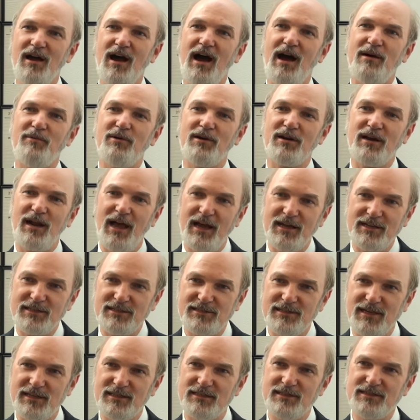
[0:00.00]
aber
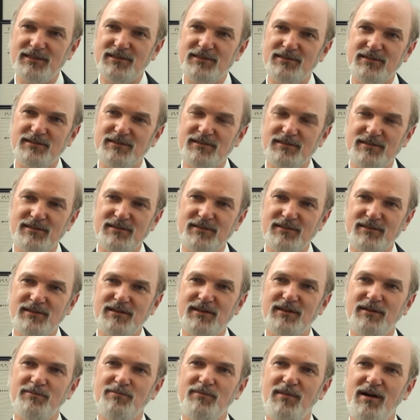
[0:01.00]
gleichzeitig
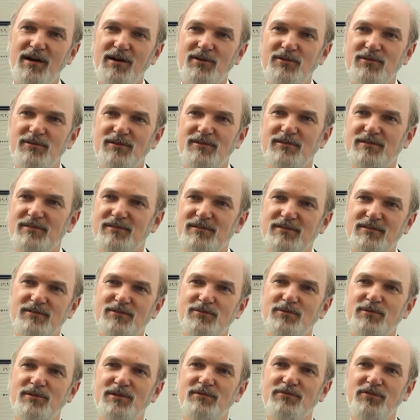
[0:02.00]
äh, eben auch äh,
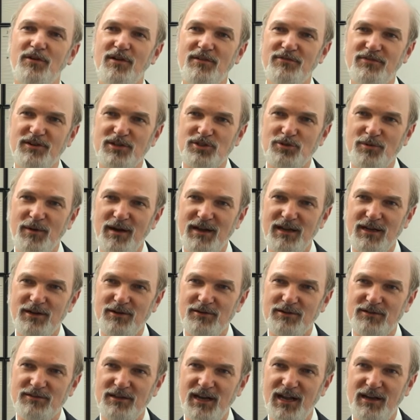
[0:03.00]
über die
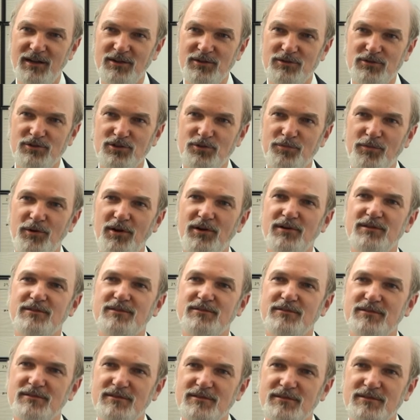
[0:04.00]
Vollverschleierung
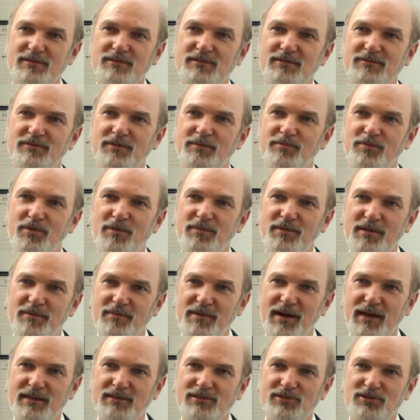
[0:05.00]
gesprochen und äh, wie
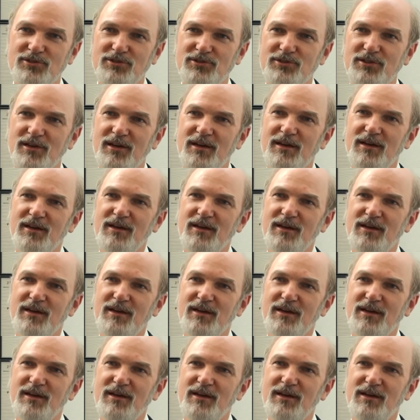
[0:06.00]
problematisch